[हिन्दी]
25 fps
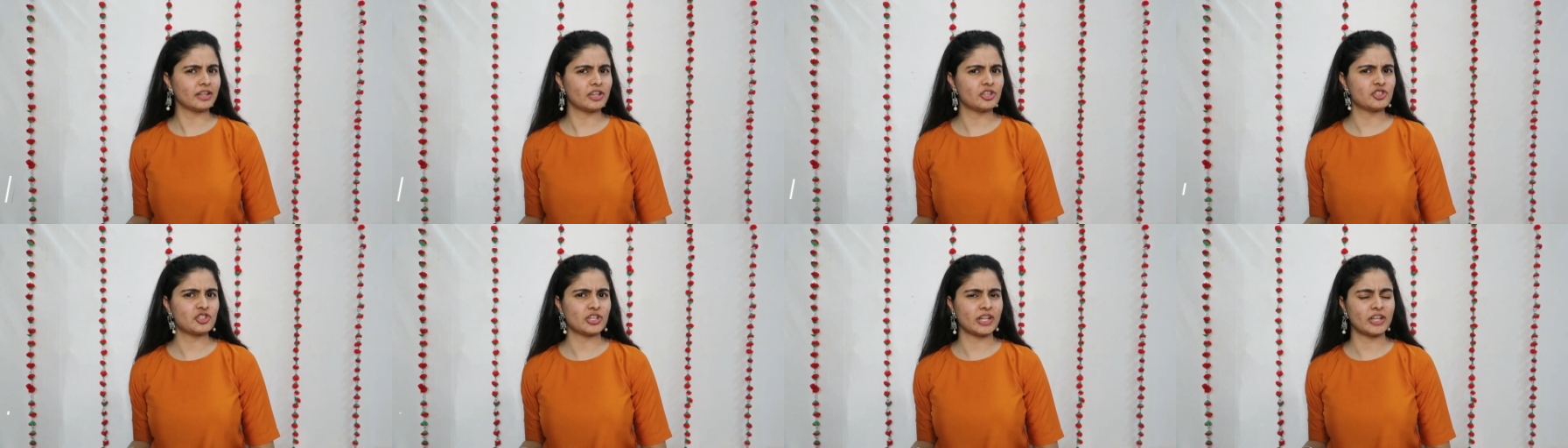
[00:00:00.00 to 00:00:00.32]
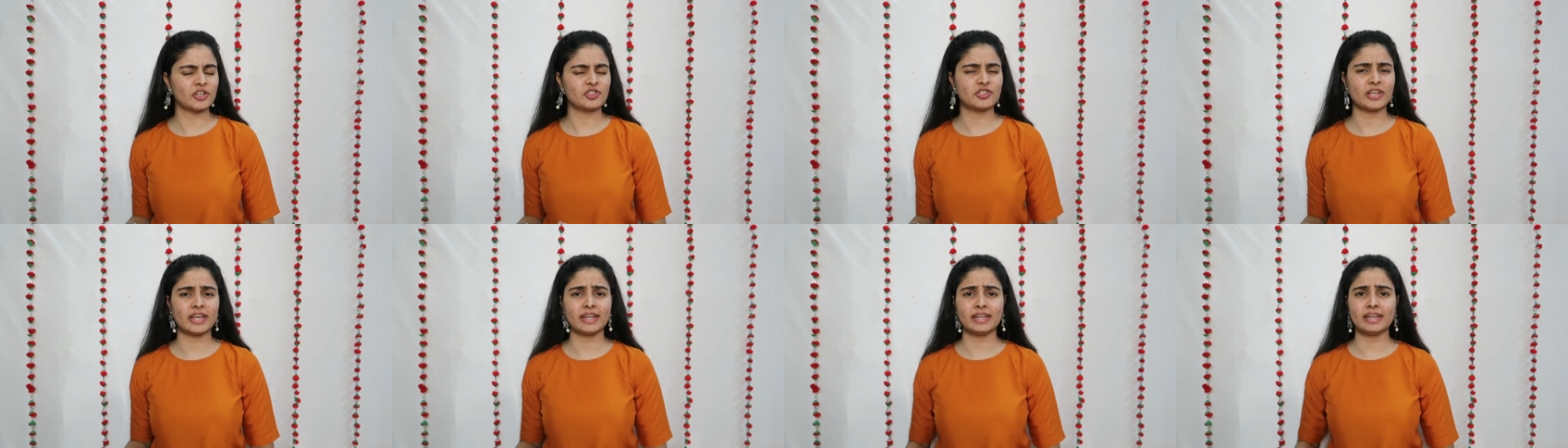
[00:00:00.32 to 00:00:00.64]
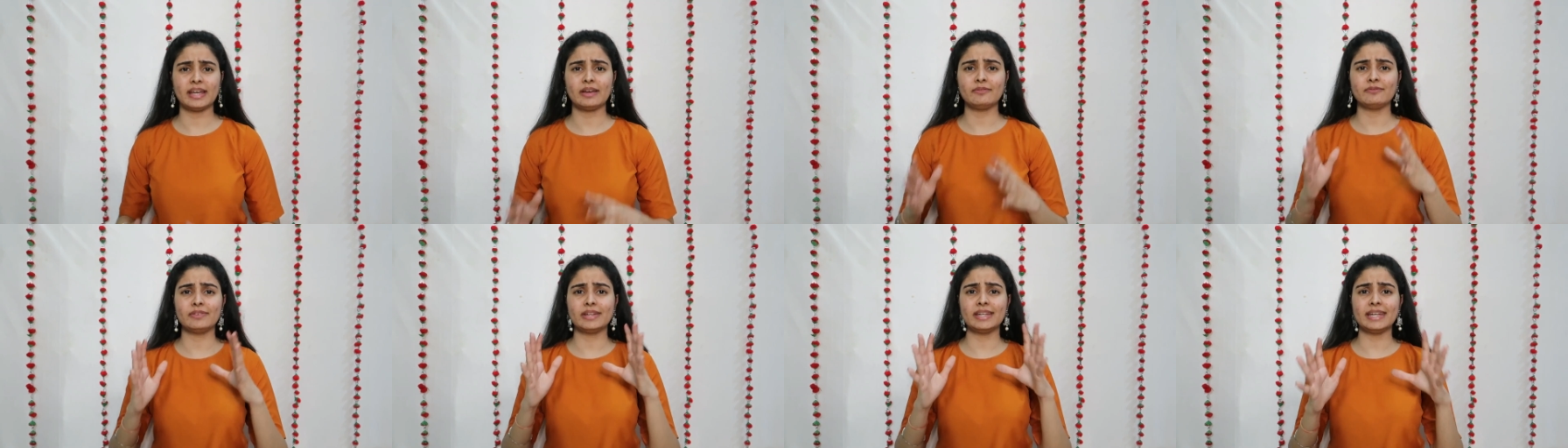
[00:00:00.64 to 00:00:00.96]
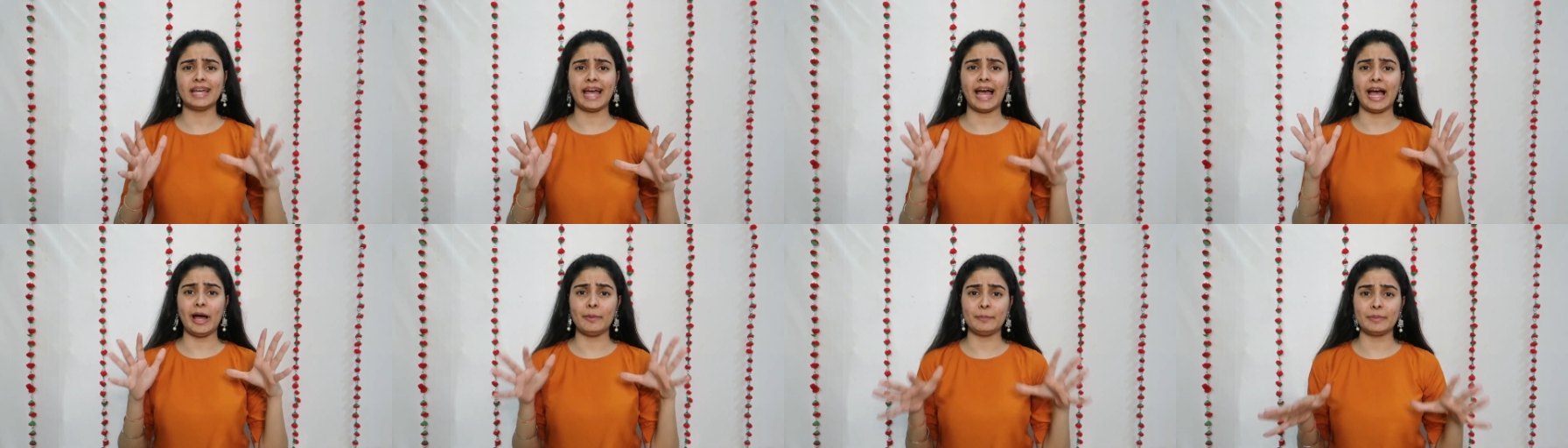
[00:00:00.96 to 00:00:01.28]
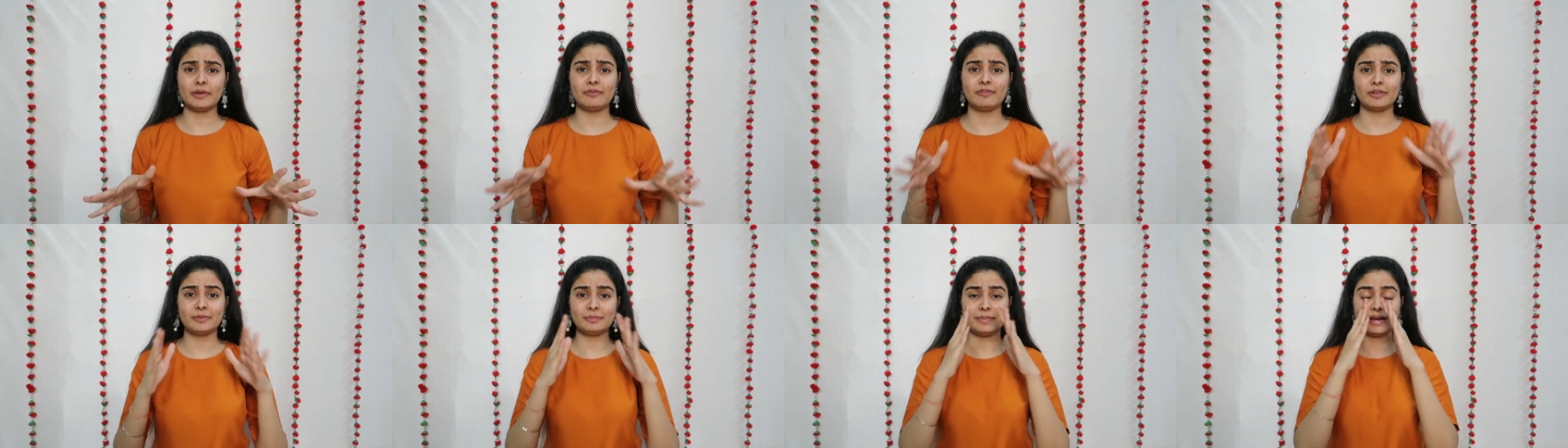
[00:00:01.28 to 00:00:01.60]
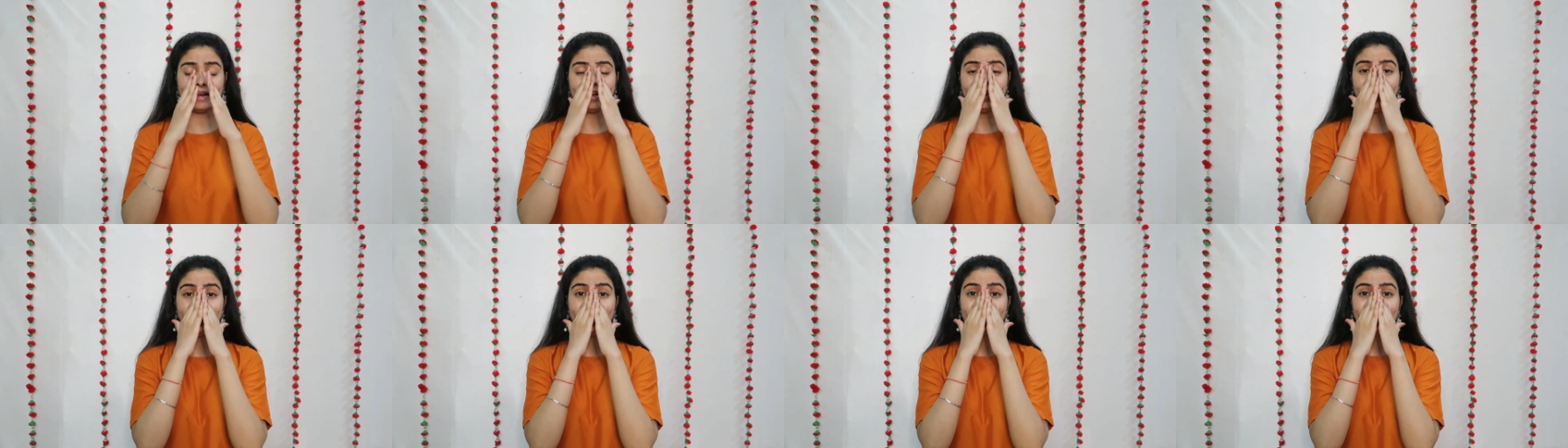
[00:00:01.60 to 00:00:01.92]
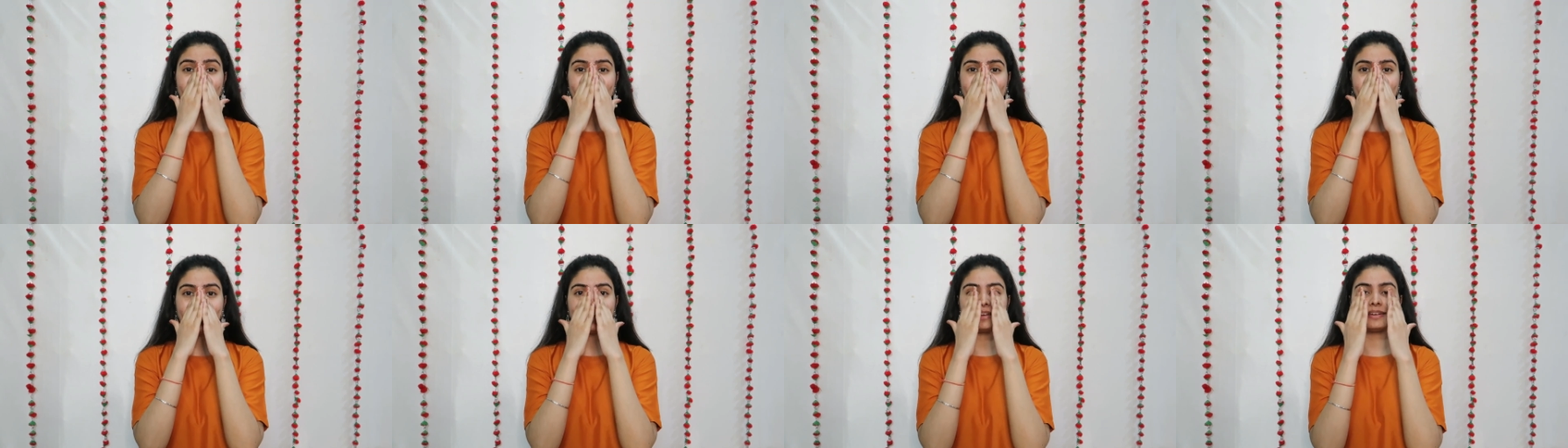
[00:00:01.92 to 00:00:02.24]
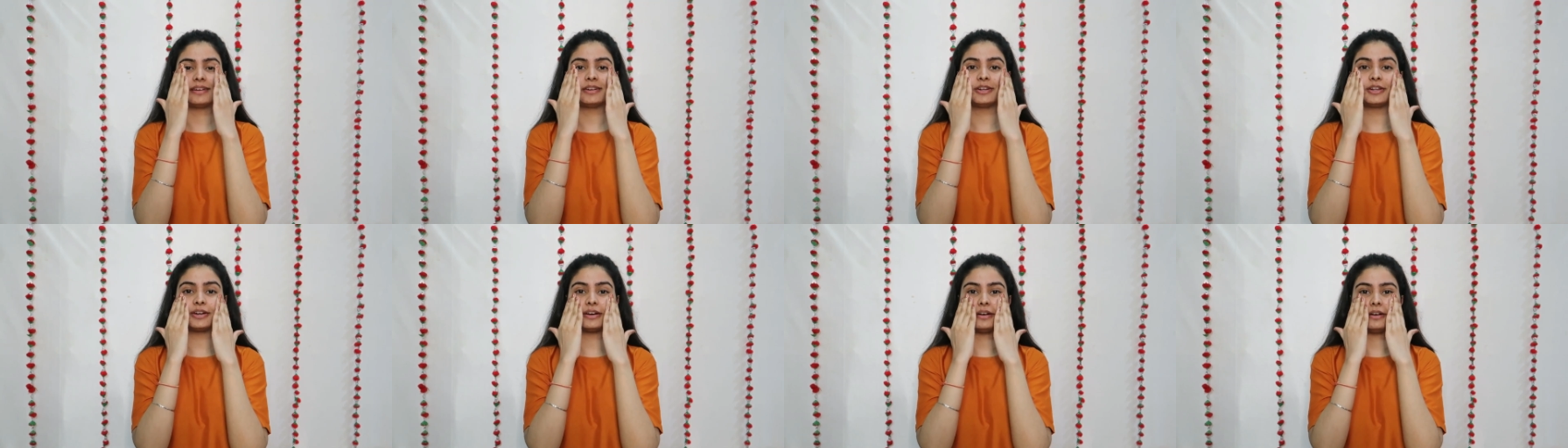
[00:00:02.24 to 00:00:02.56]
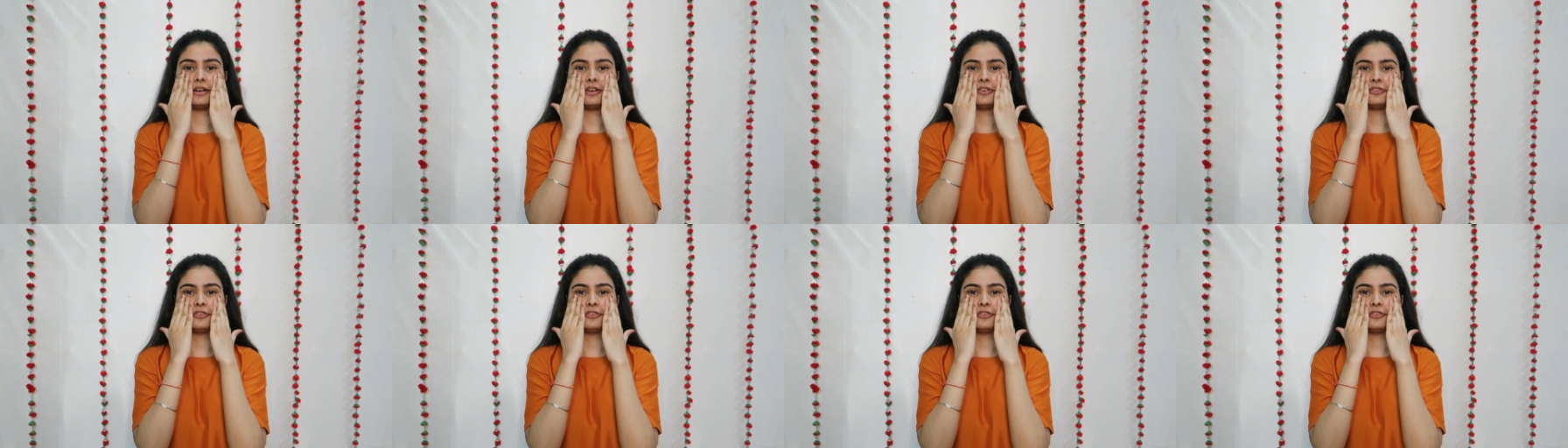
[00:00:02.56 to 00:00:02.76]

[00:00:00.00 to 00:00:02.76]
करके चले जाएंगे आई एम वेरी हैप्पी विद माई करंट